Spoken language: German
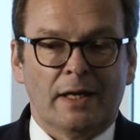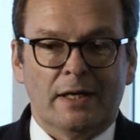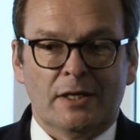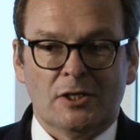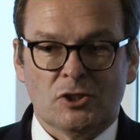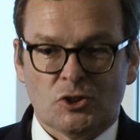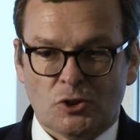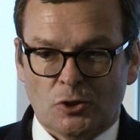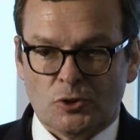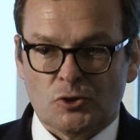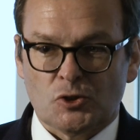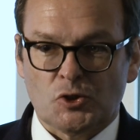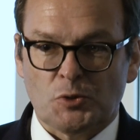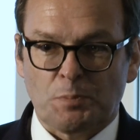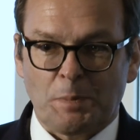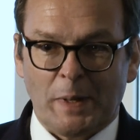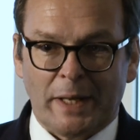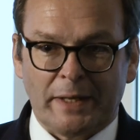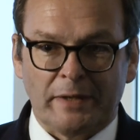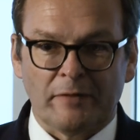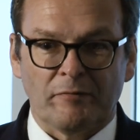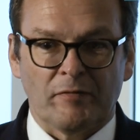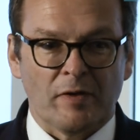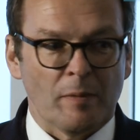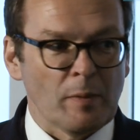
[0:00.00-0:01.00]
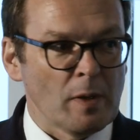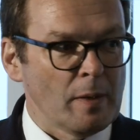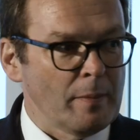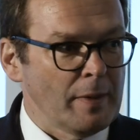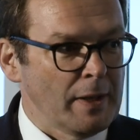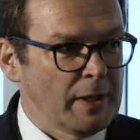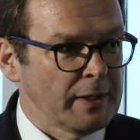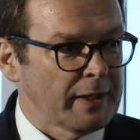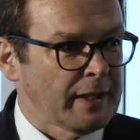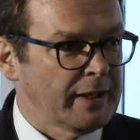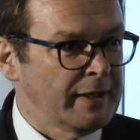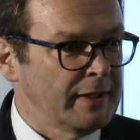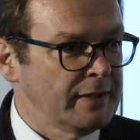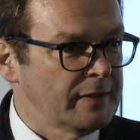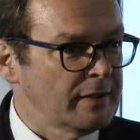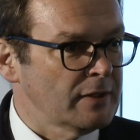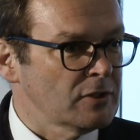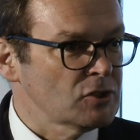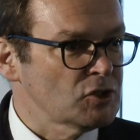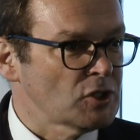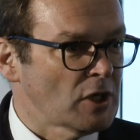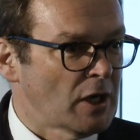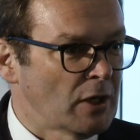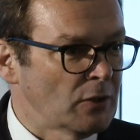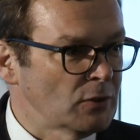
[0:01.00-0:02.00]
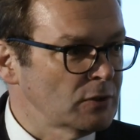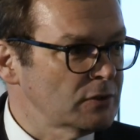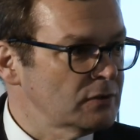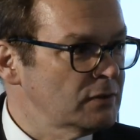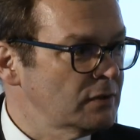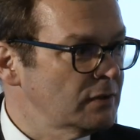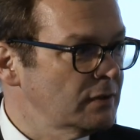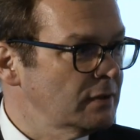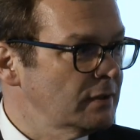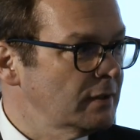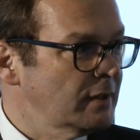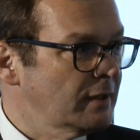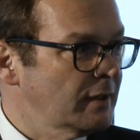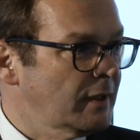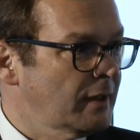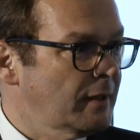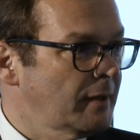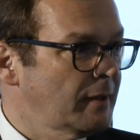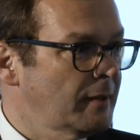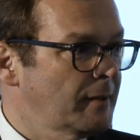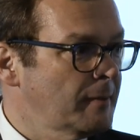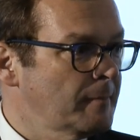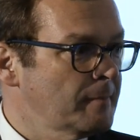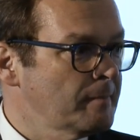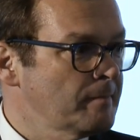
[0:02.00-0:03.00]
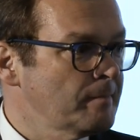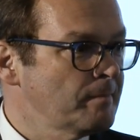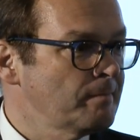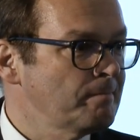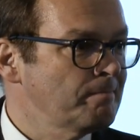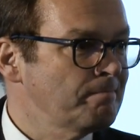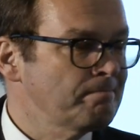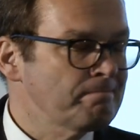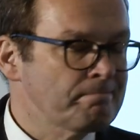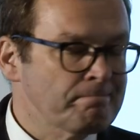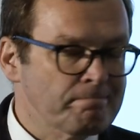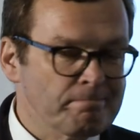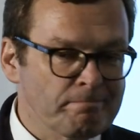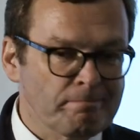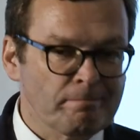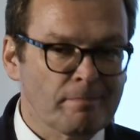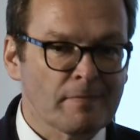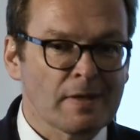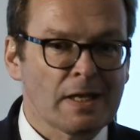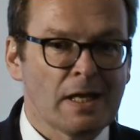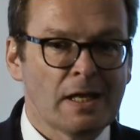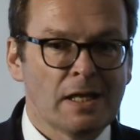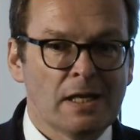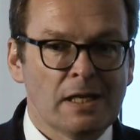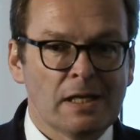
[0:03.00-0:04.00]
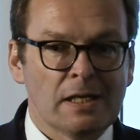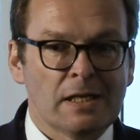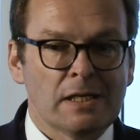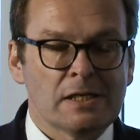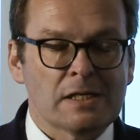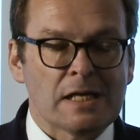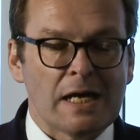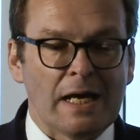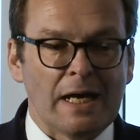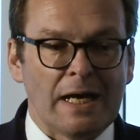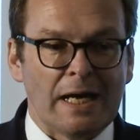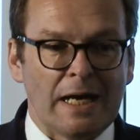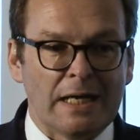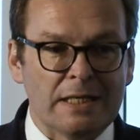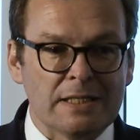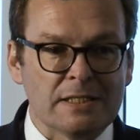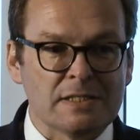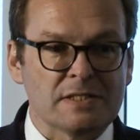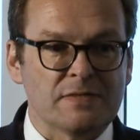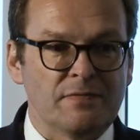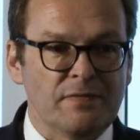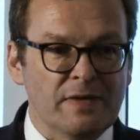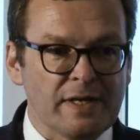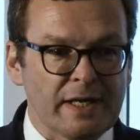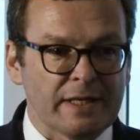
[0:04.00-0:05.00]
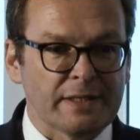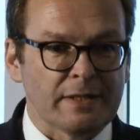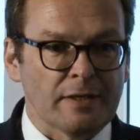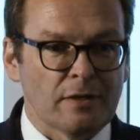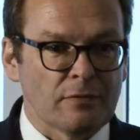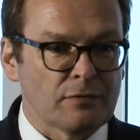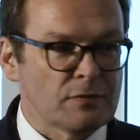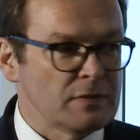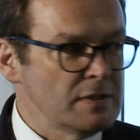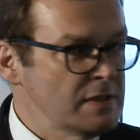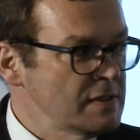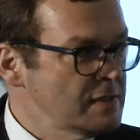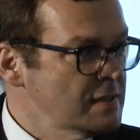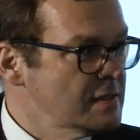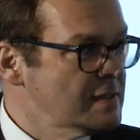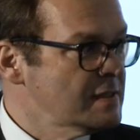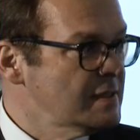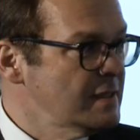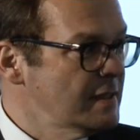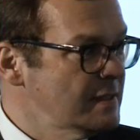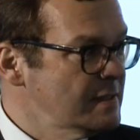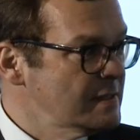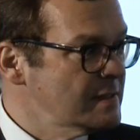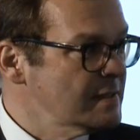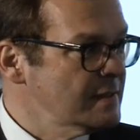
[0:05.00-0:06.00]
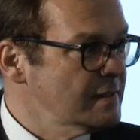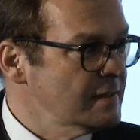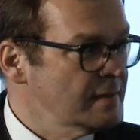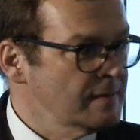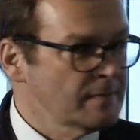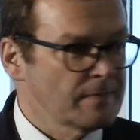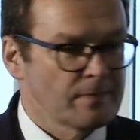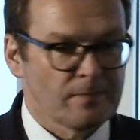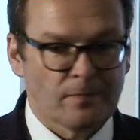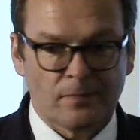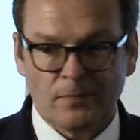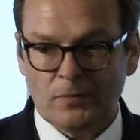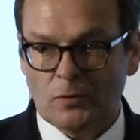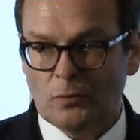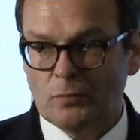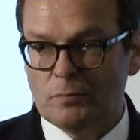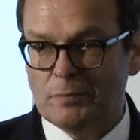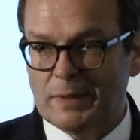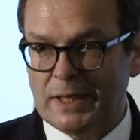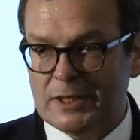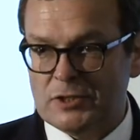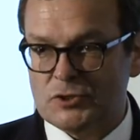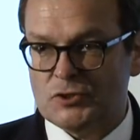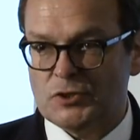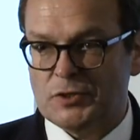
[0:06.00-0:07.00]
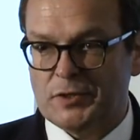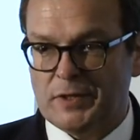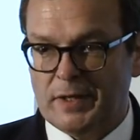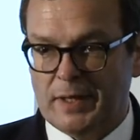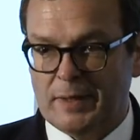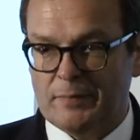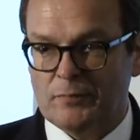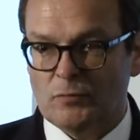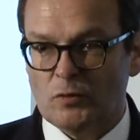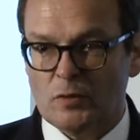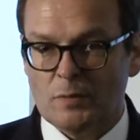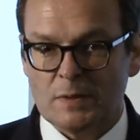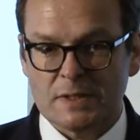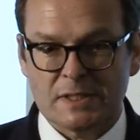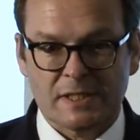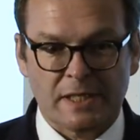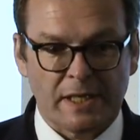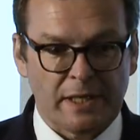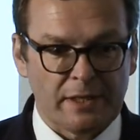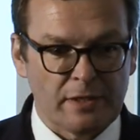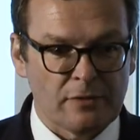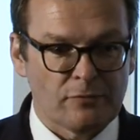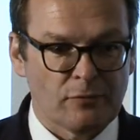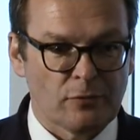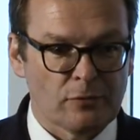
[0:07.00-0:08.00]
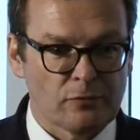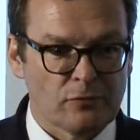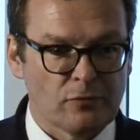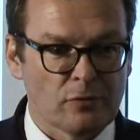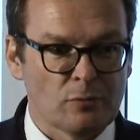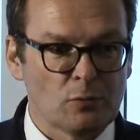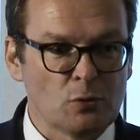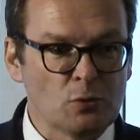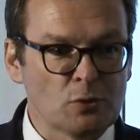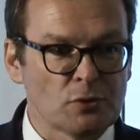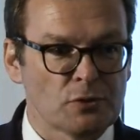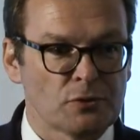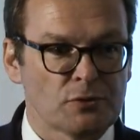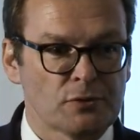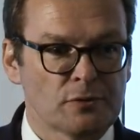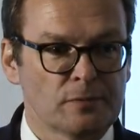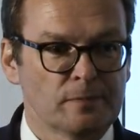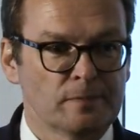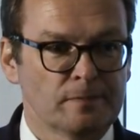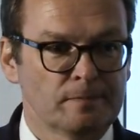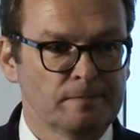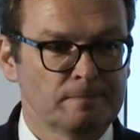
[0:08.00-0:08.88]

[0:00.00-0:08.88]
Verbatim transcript: Ist schon spannend, wenn man mal dahinter schaut. Ähm, alles wirkt auf diese Zinsen und manche Themen, wo man es gar nicht von vermutet.